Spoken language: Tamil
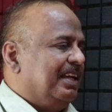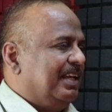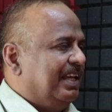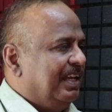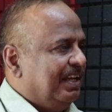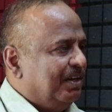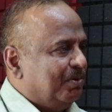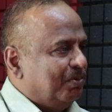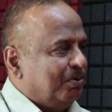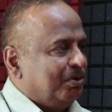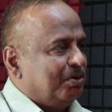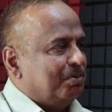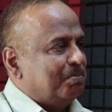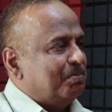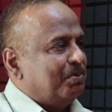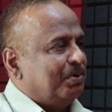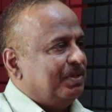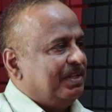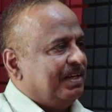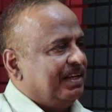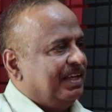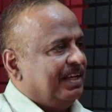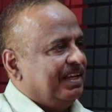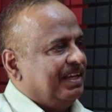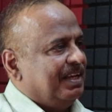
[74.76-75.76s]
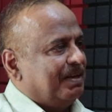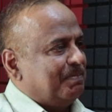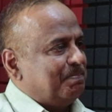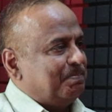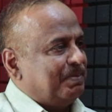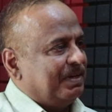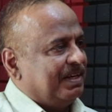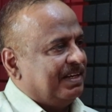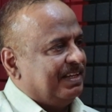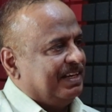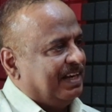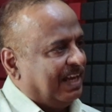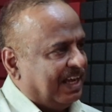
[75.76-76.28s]
கீ கொடுக்கும்போதெல்லாம் எங்கள்
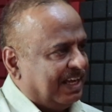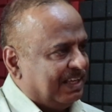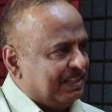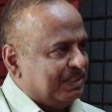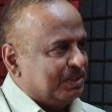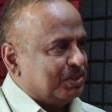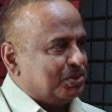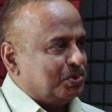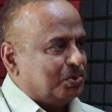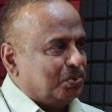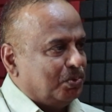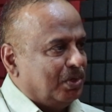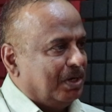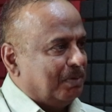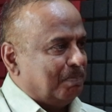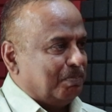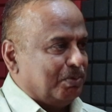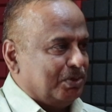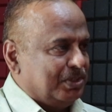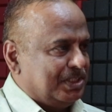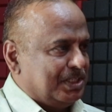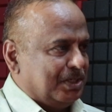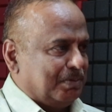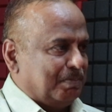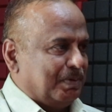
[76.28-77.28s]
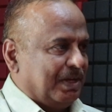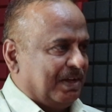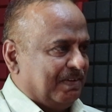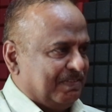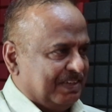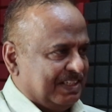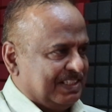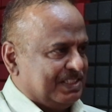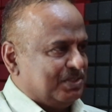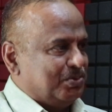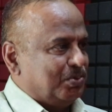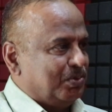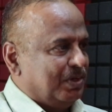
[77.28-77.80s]
அப்பா நான் அந்த ஸ்டூலை பிடிச்சிருப்பேன்
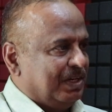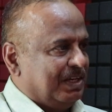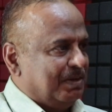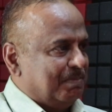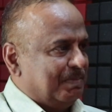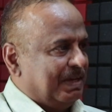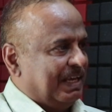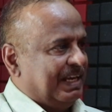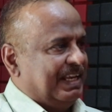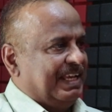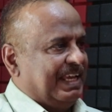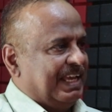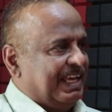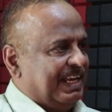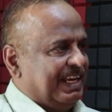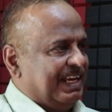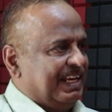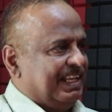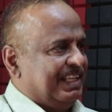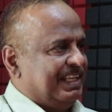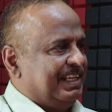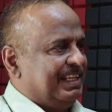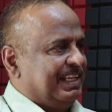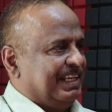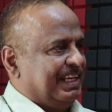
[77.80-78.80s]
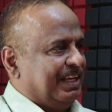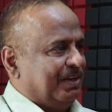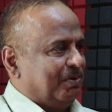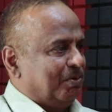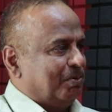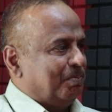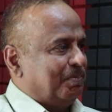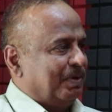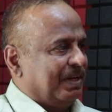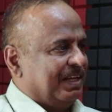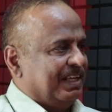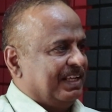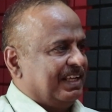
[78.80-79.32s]
அவங்க ஸ்டூலுக்கு மேலே ஏறி இருந்துட்டு கீ
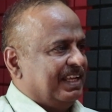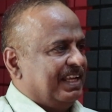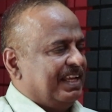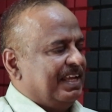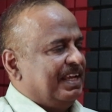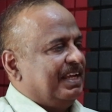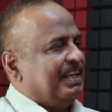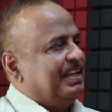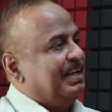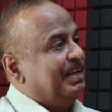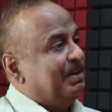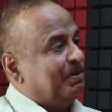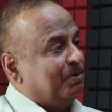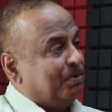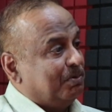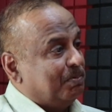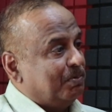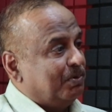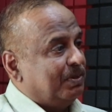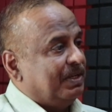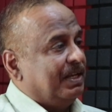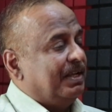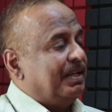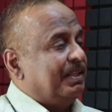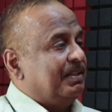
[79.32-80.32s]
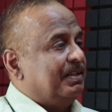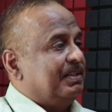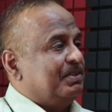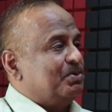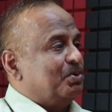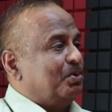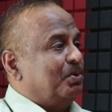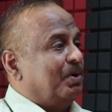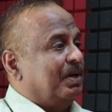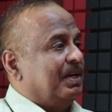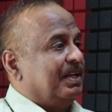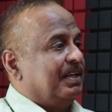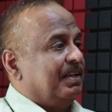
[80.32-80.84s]
கொடுப்பாங்க கீ கொடுக்கும்போதெல்லாம் அந்த
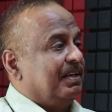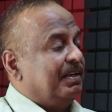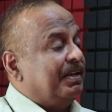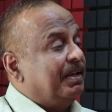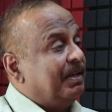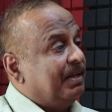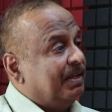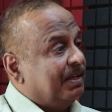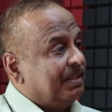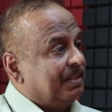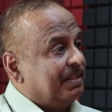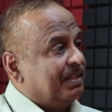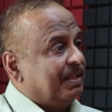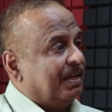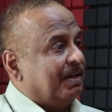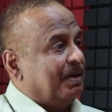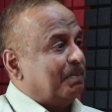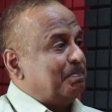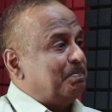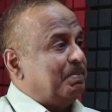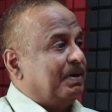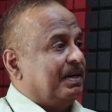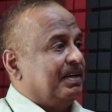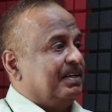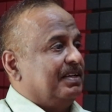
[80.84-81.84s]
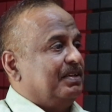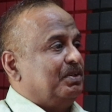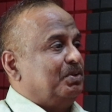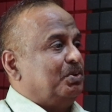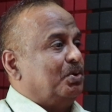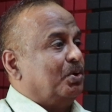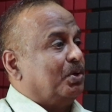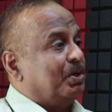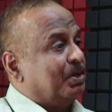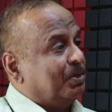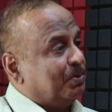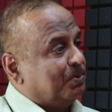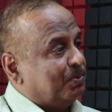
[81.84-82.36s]
சொல்லுவாங்க எங்கள் அப்பாவுக்கு
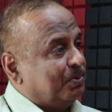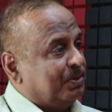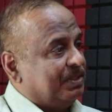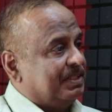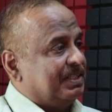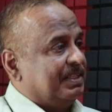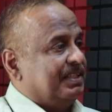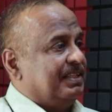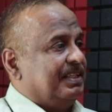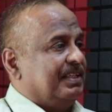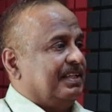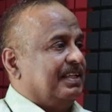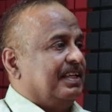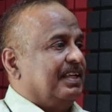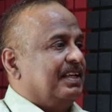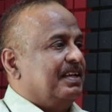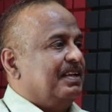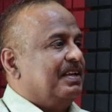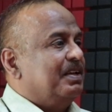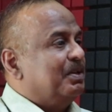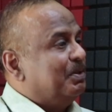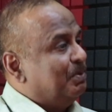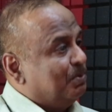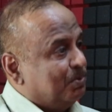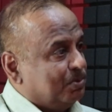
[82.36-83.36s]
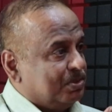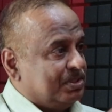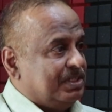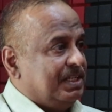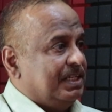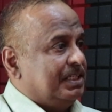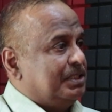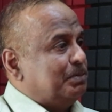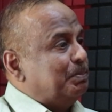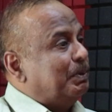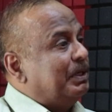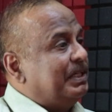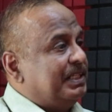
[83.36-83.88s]
துரை கொடுத்தது தோஸ்
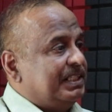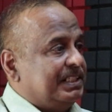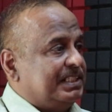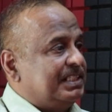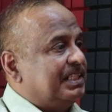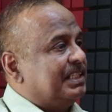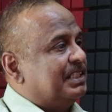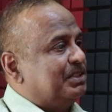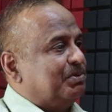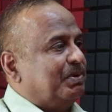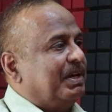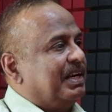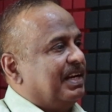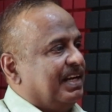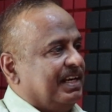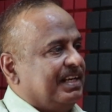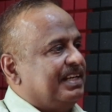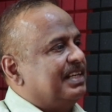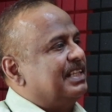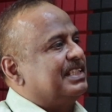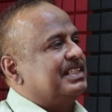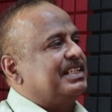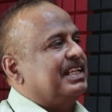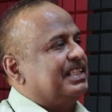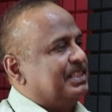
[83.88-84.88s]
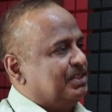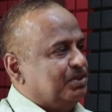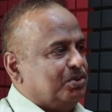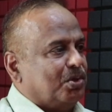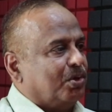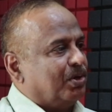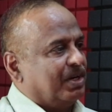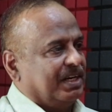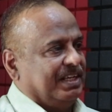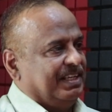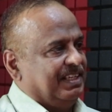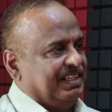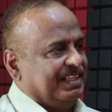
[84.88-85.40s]
டேஸ் பிரிட்டிஷர்ஸ் வேர் அட்ரஸ்ட் அஸ்
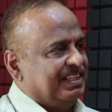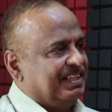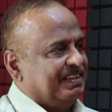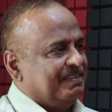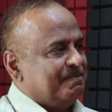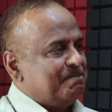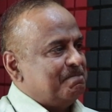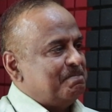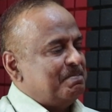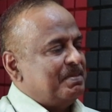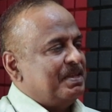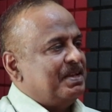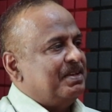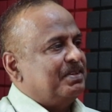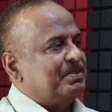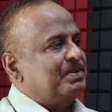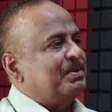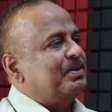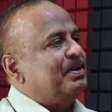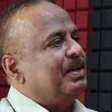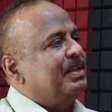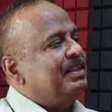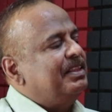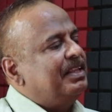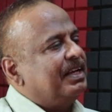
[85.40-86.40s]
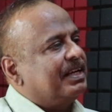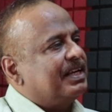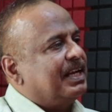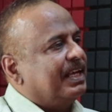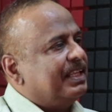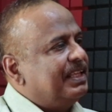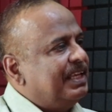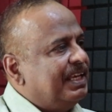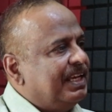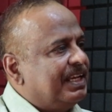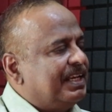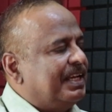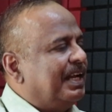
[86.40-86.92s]
துரை ஸோ அந்த
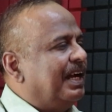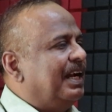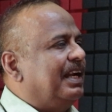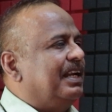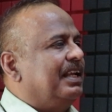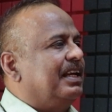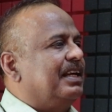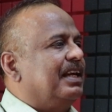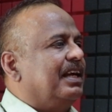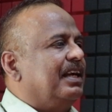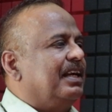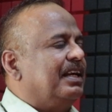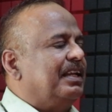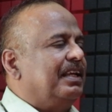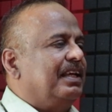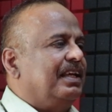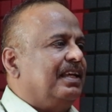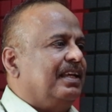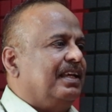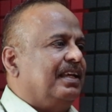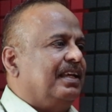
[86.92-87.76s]
கதையை கேட்டு கேட்டு